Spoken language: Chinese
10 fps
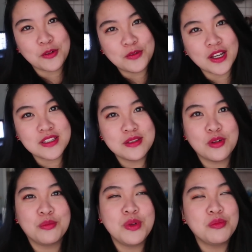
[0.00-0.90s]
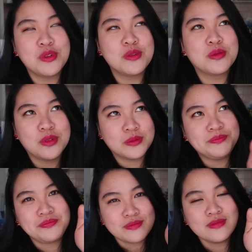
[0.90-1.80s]
种方式，我并不是说。
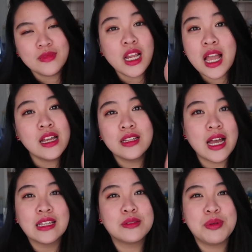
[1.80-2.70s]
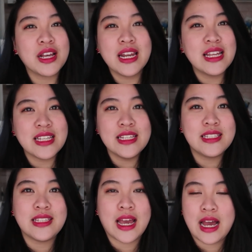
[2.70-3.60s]
啊，不要跟他在一
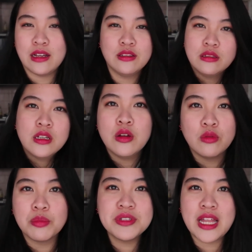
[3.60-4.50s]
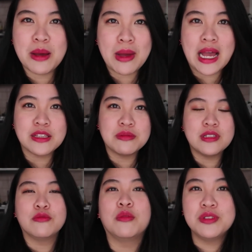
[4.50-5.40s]
起啊！我不是他妈，是不
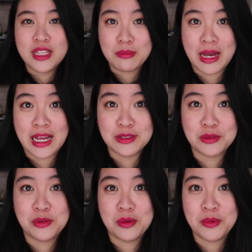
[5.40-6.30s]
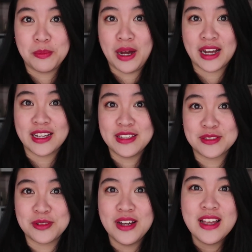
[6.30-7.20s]
是？我不是你妈，所以我也没有办法跟你说，